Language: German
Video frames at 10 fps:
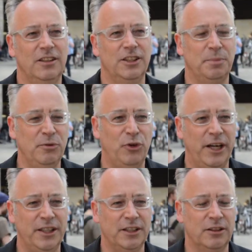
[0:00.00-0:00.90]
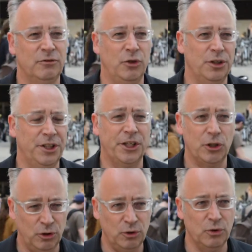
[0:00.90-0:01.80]
Ich bin vor einigen Wochen in den
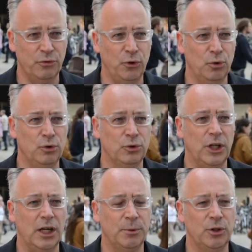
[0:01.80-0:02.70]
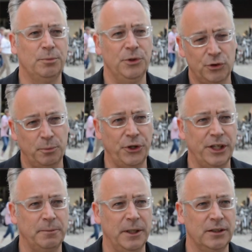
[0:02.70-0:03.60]
Kongo geflogen und habe dort
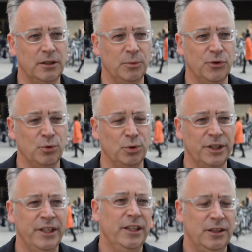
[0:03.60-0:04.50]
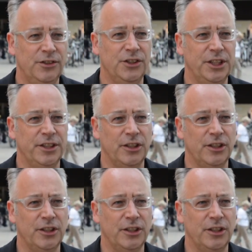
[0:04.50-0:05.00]
Misso-Projektpartner besucht, die sich in den